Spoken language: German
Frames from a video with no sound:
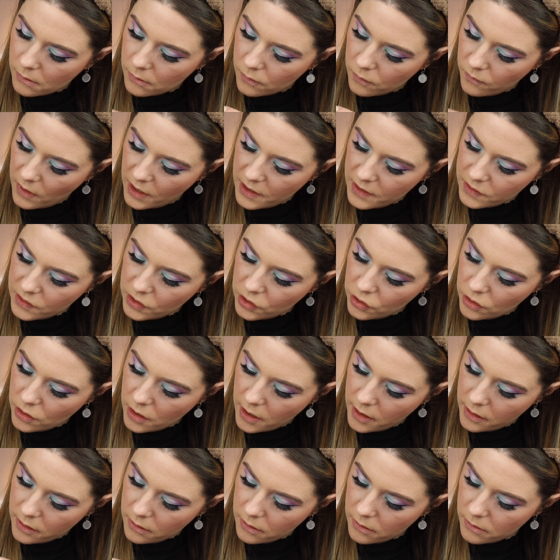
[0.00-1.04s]
Weiß ich
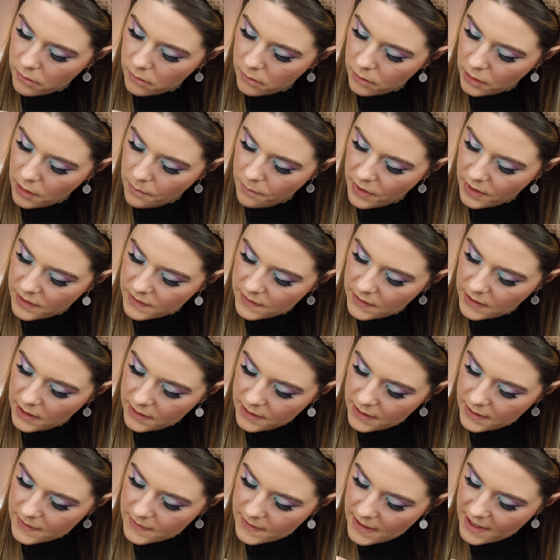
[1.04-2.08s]
nicht. Hier
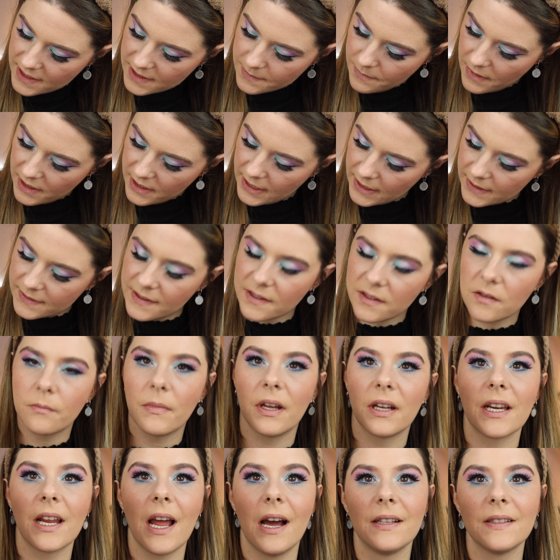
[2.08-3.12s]
passiert jetzt erstmal nichts. Also
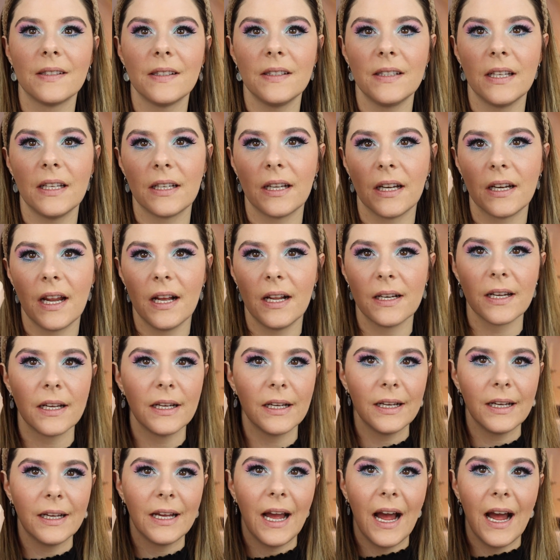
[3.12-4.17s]
man kann sich den dann halt
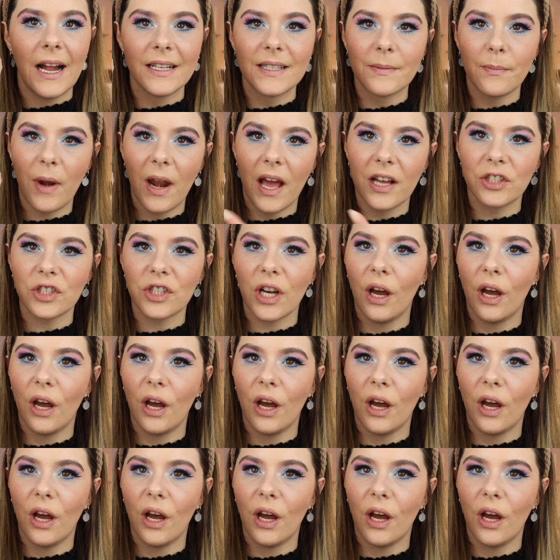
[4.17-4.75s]
als Blush